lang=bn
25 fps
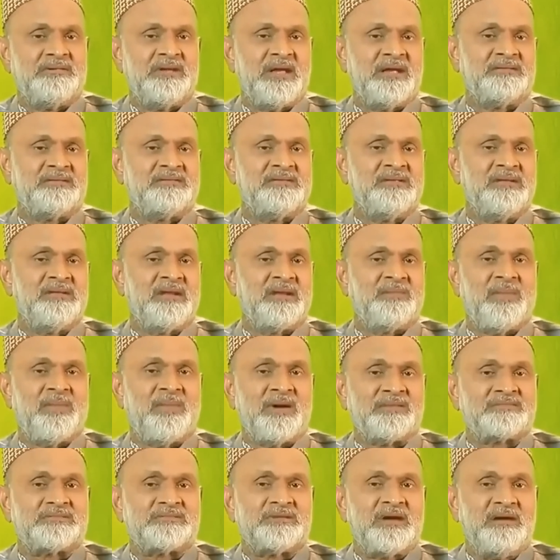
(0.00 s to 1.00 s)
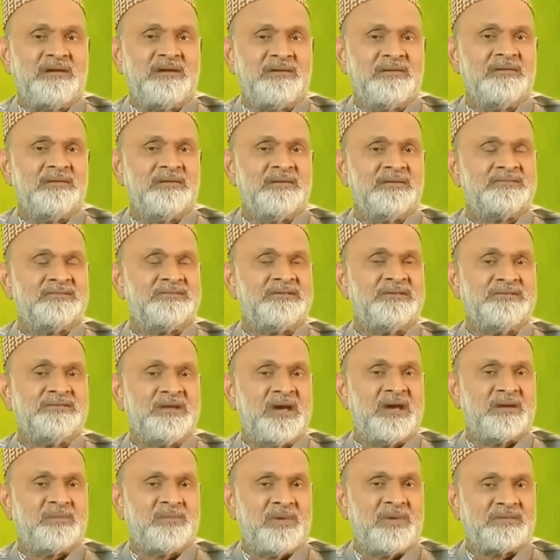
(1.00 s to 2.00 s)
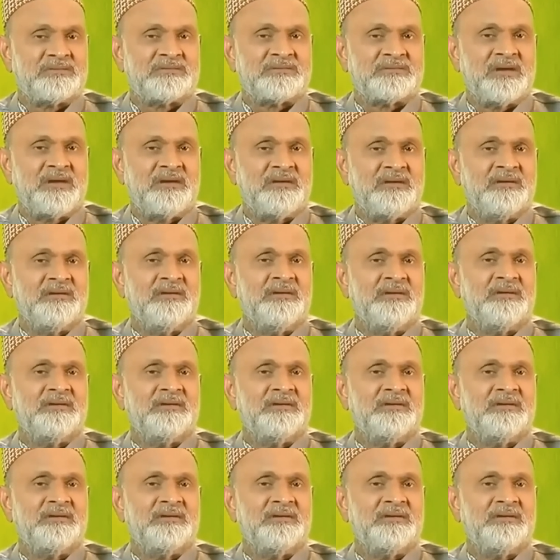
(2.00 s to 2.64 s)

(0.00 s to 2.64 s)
যে একদিনের বাচ্চা সিজার বাচ্চা